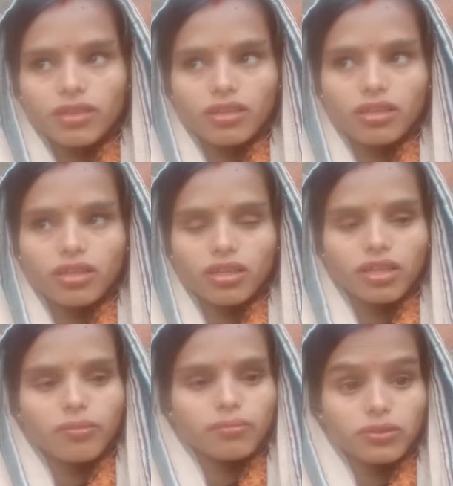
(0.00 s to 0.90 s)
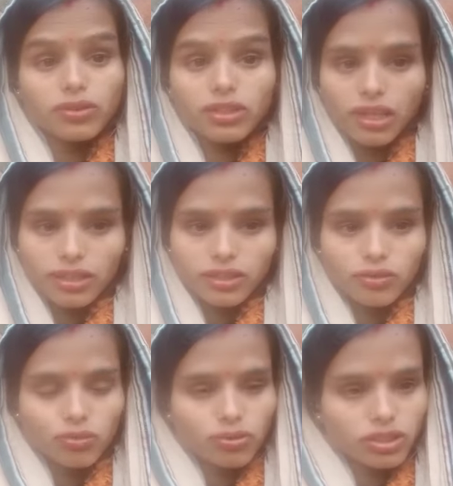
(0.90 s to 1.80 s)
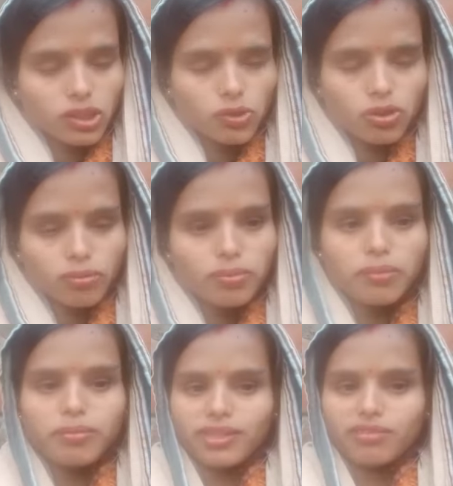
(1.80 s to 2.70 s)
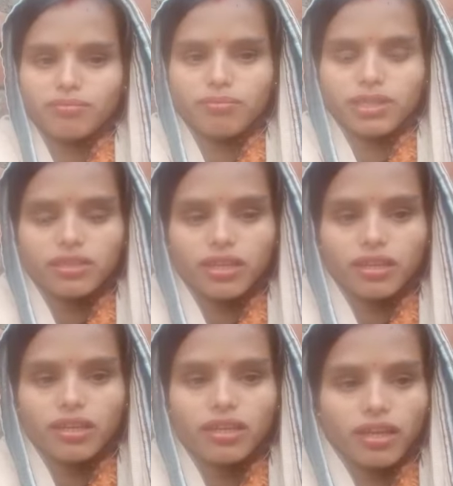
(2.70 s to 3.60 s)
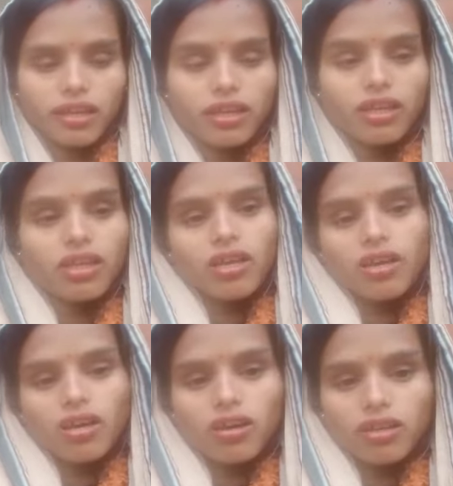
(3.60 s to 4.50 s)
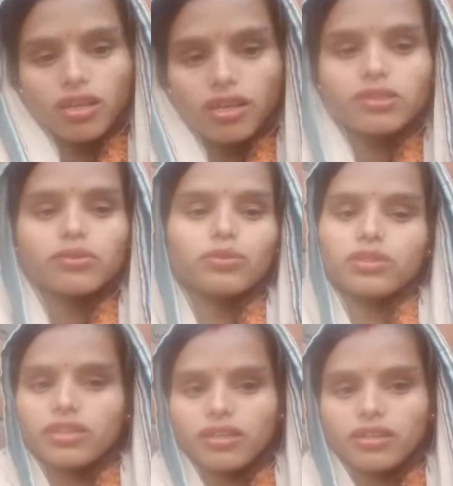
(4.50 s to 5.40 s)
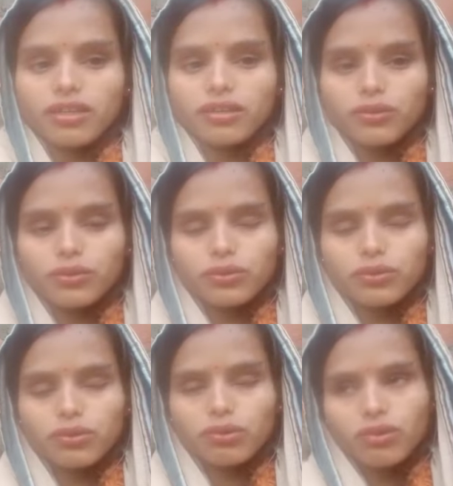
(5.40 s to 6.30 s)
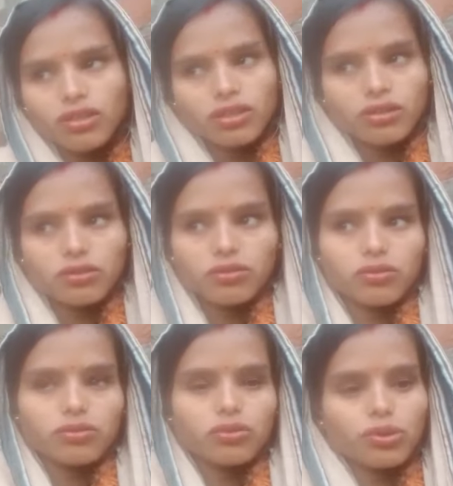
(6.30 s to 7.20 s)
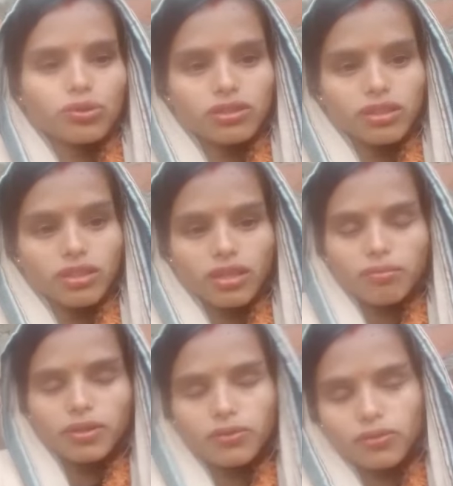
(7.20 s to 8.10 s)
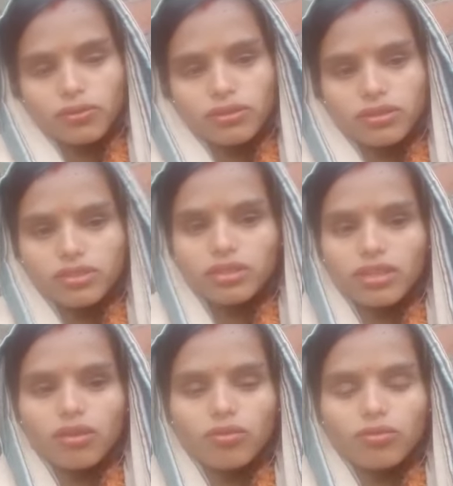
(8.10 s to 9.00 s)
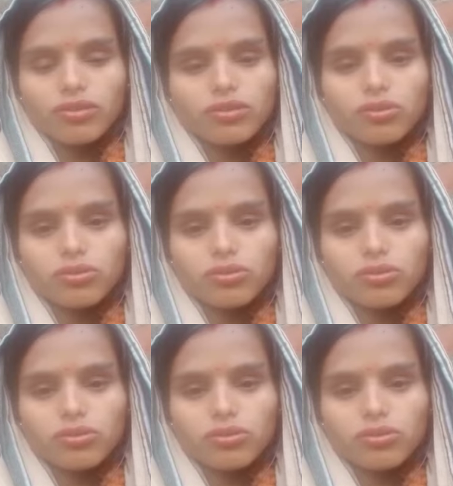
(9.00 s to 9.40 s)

अब मुझे ना ही कुछ यूट्यूब पे बताना है और ना ही कुछ करना है दोस्तों जो गुजरेगा मैं खुद झेल लूँगी दोस्तों